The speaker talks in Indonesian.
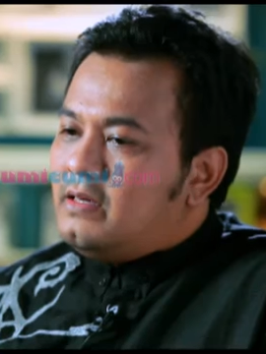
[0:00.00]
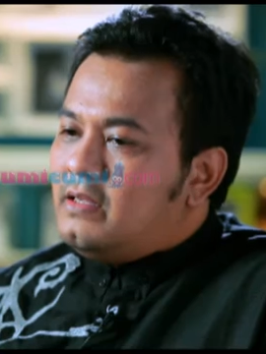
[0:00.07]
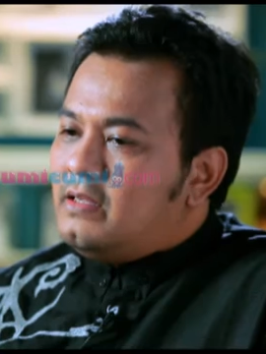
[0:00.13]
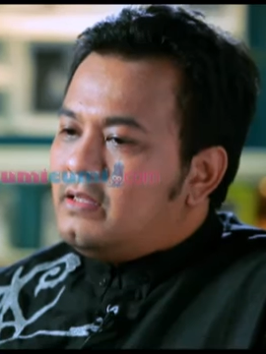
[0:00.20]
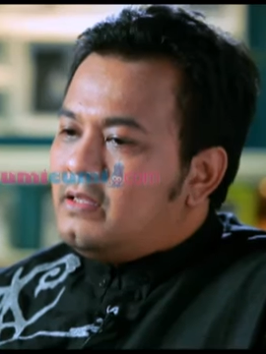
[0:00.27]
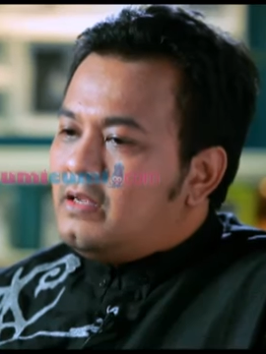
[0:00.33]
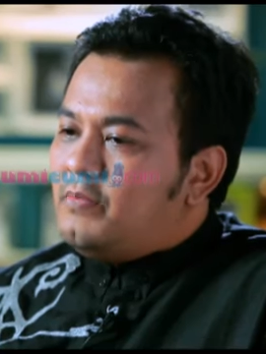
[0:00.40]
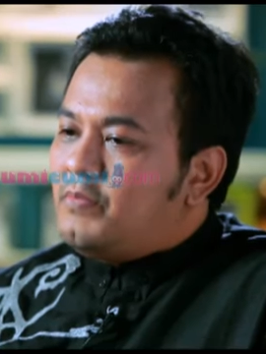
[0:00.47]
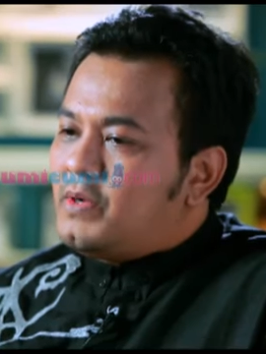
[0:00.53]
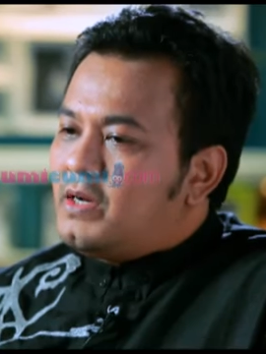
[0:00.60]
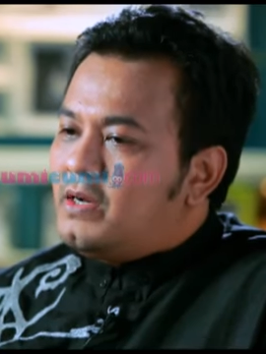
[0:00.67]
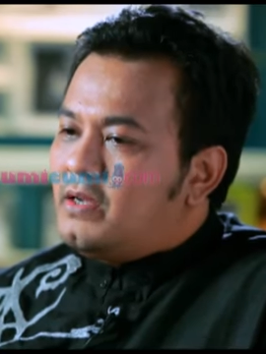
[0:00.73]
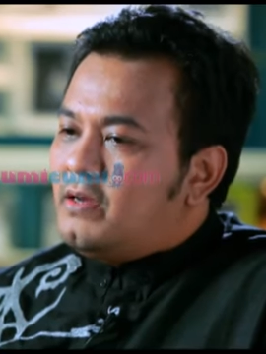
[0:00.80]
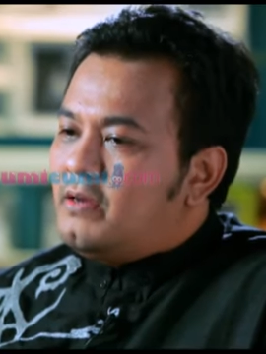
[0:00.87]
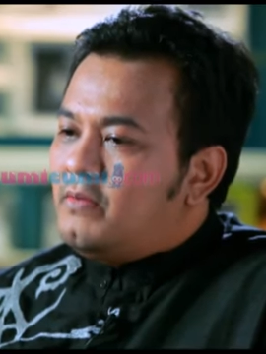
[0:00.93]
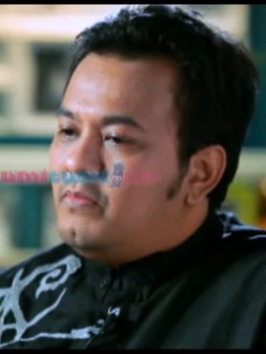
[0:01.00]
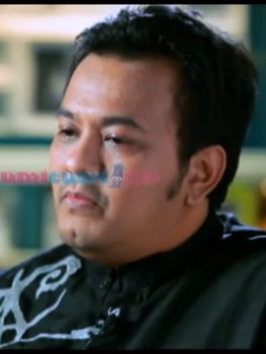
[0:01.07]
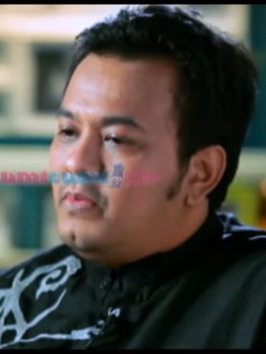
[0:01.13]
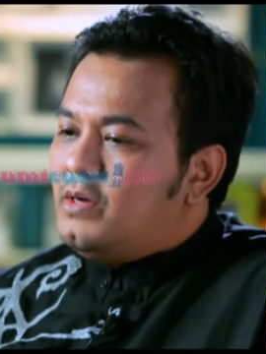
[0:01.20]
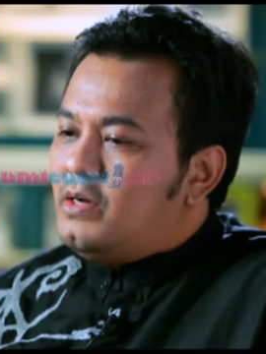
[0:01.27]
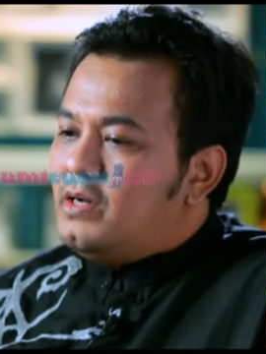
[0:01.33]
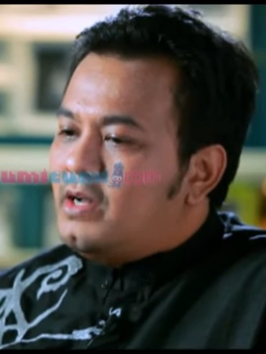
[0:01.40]
dia tidak pernah
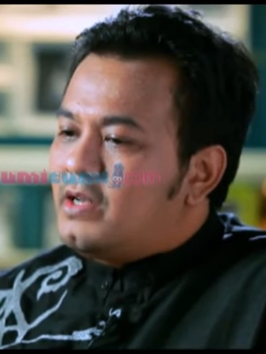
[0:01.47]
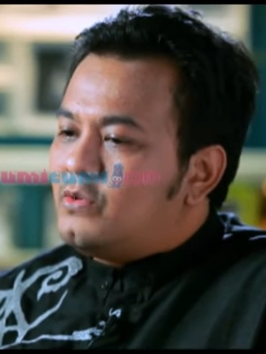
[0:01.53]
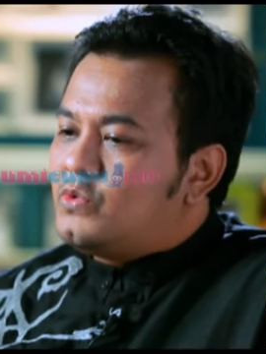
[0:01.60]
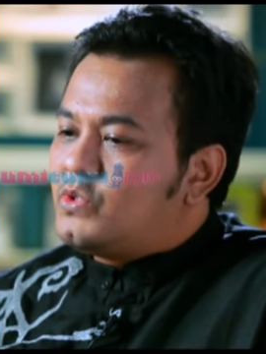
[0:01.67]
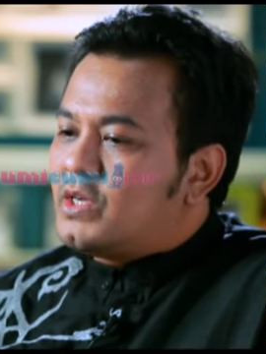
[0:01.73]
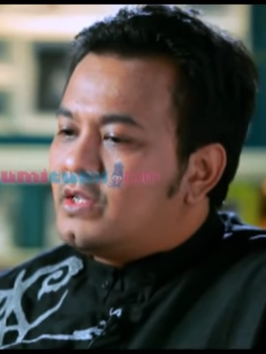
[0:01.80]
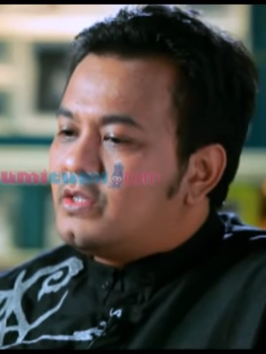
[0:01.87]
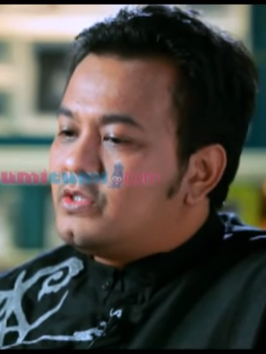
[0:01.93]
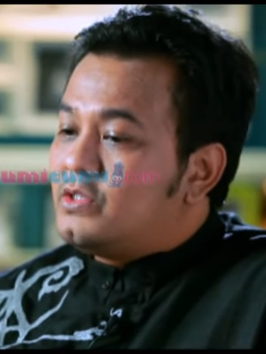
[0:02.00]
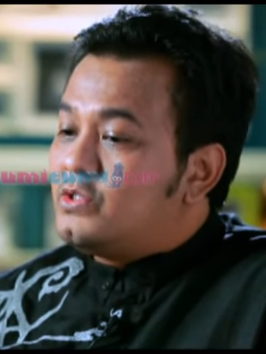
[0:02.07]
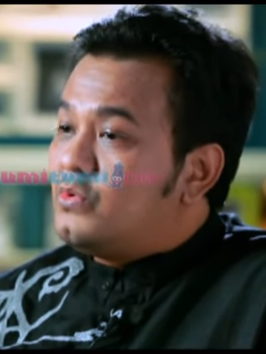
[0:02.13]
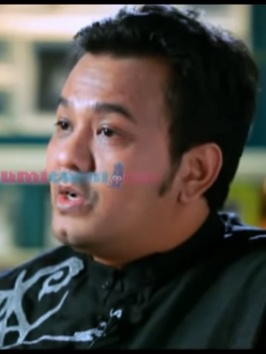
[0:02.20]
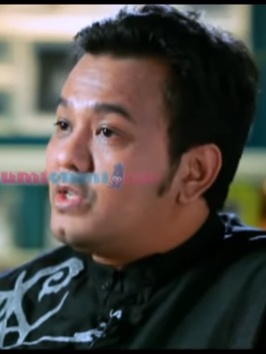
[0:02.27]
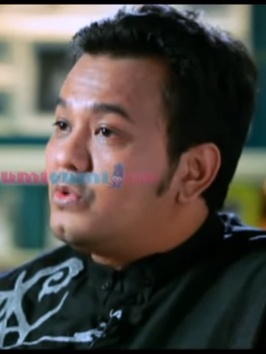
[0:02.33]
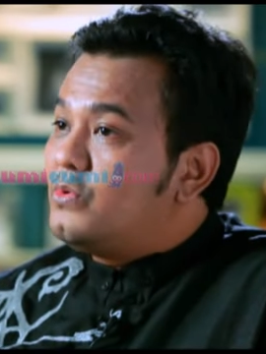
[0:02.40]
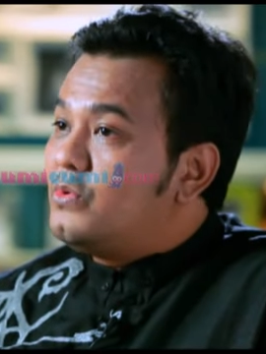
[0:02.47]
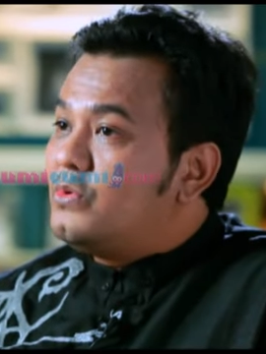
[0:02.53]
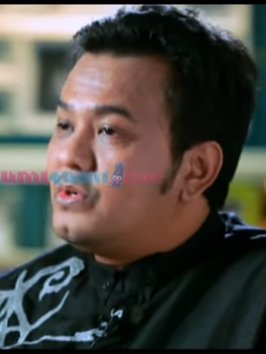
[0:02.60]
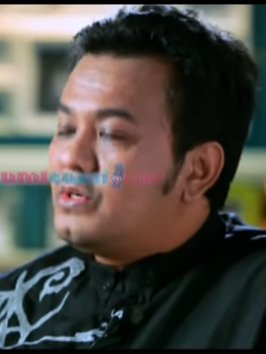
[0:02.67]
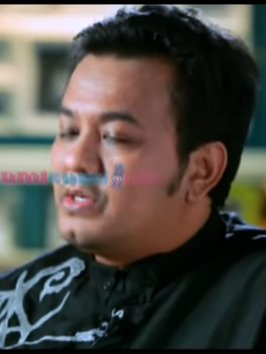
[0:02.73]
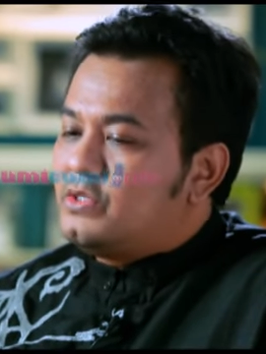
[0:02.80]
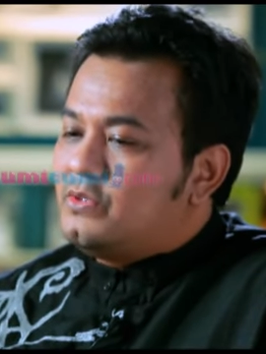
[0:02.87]
mengharuskan
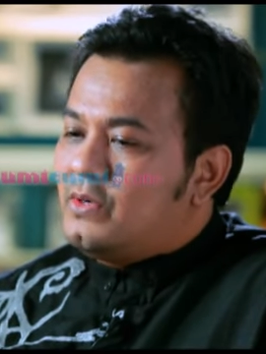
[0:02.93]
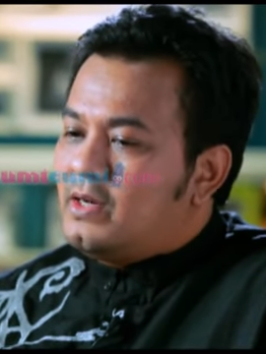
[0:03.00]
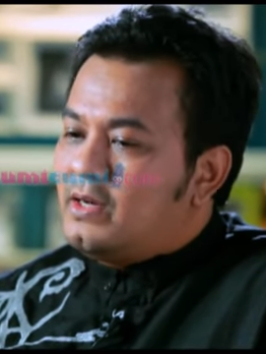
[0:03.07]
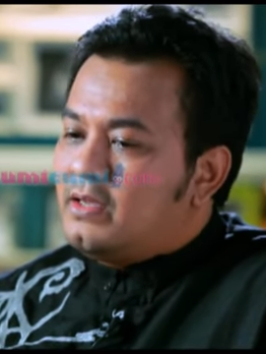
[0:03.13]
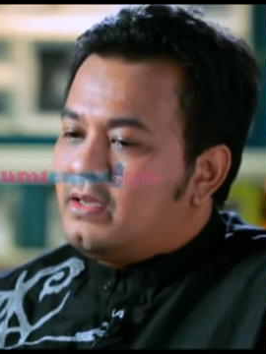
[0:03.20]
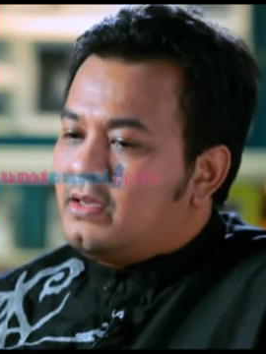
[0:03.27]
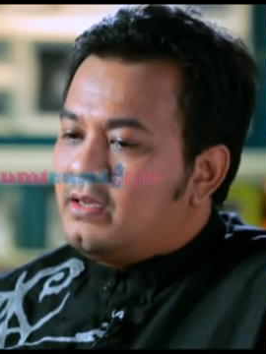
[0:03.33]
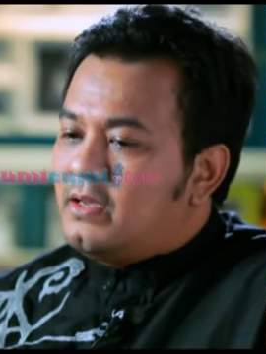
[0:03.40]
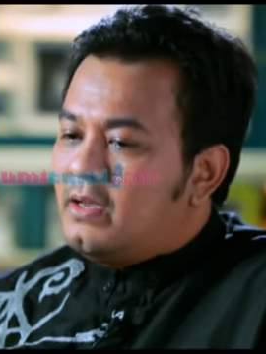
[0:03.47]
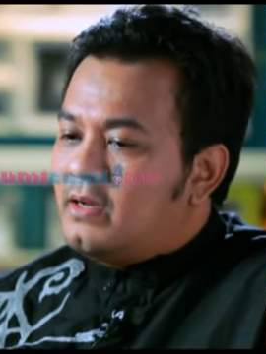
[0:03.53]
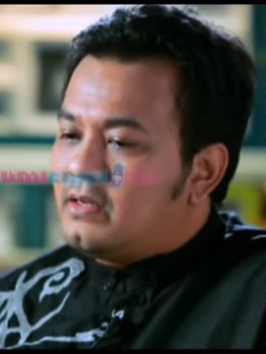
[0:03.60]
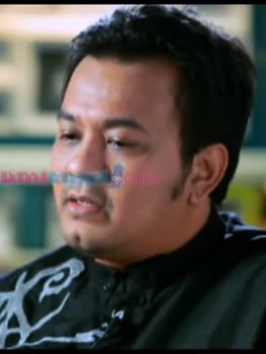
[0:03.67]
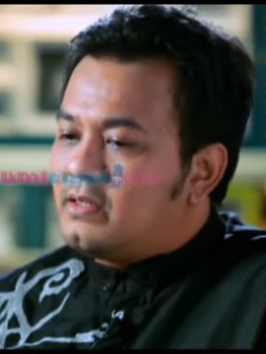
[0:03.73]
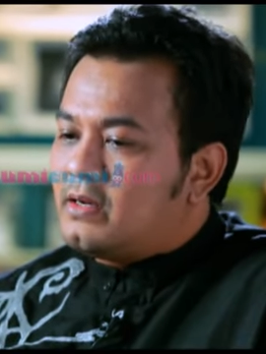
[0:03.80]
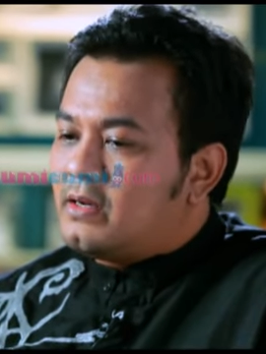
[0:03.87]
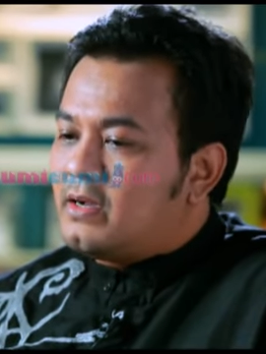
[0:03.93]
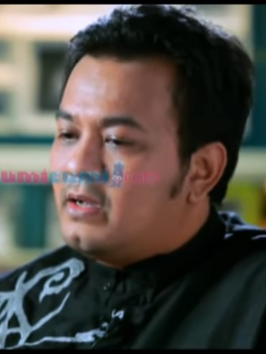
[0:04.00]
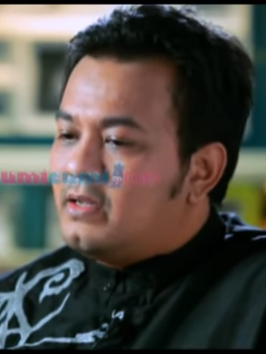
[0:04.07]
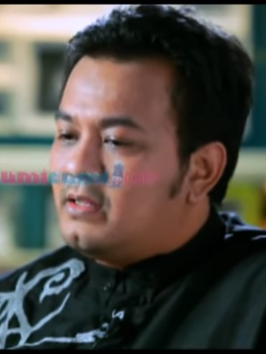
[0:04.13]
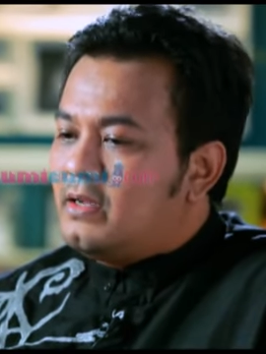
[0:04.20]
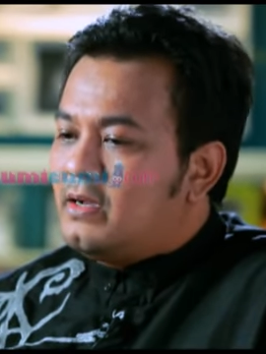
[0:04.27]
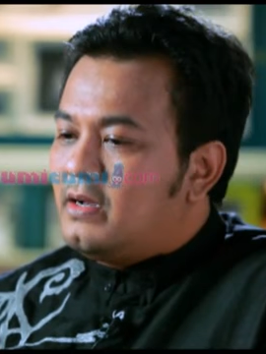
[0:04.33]
sesuatu kecuali yang
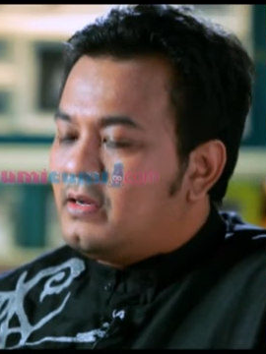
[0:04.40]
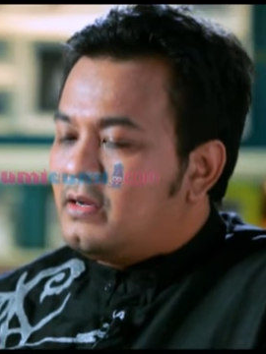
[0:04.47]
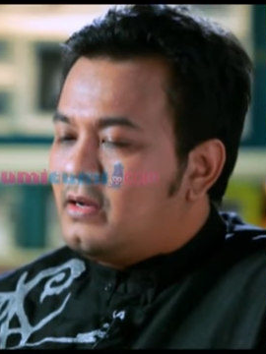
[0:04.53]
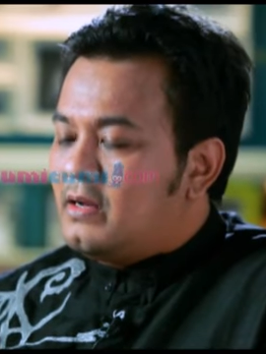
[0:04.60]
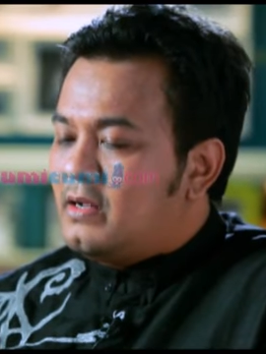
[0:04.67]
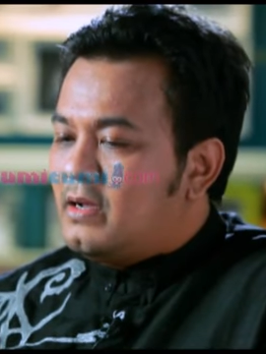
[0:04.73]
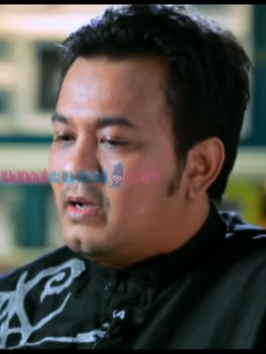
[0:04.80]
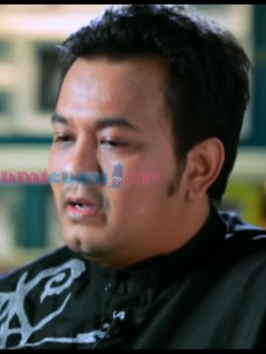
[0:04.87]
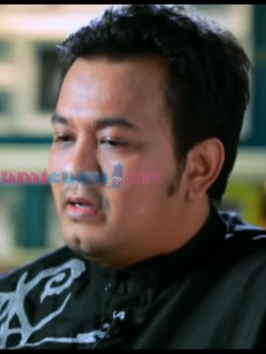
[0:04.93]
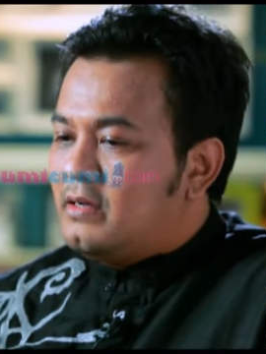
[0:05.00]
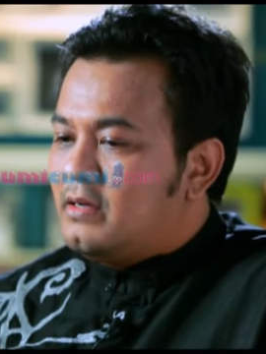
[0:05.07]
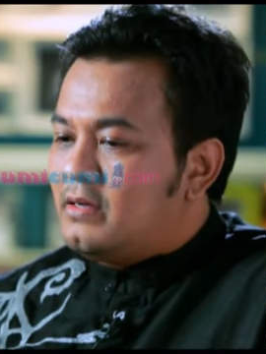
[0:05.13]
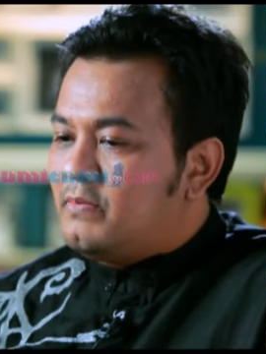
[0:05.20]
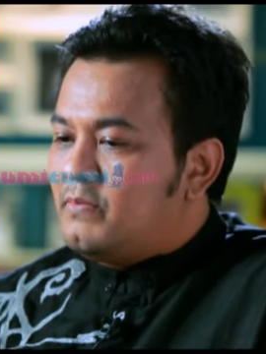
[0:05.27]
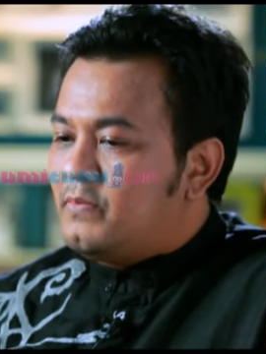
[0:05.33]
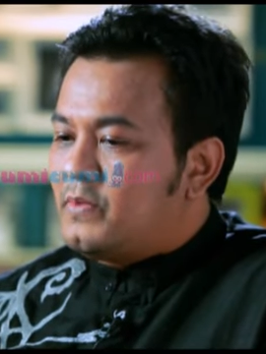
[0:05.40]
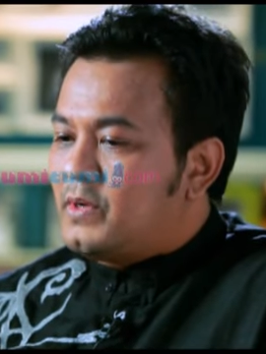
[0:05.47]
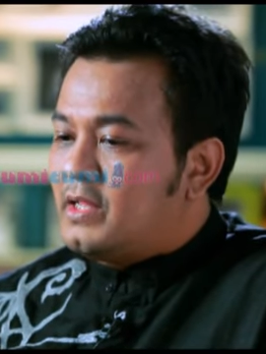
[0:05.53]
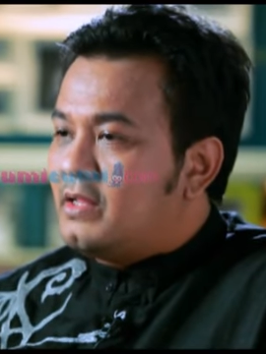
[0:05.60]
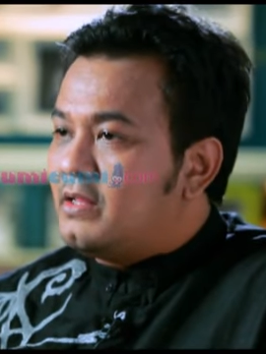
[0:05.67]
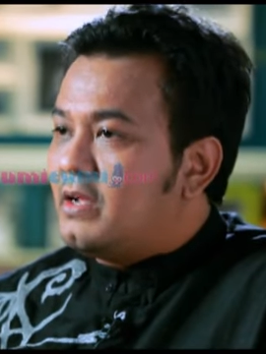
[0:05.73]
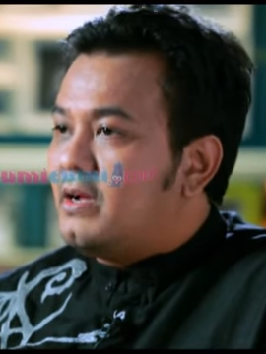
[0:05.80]
terkait dengan uh,
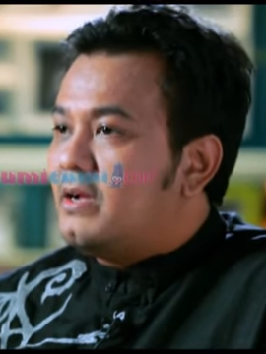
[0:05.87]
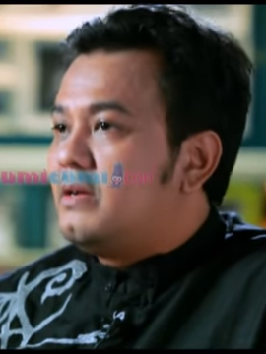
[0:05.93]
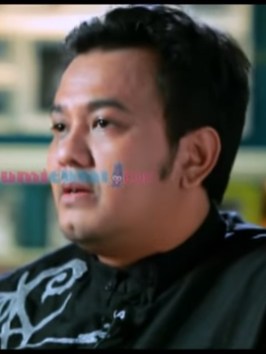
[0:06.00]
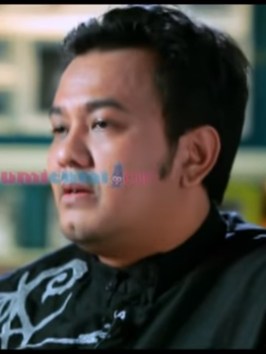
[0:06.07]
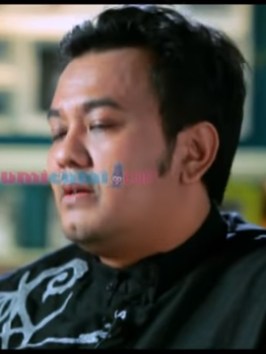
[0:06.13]
perintah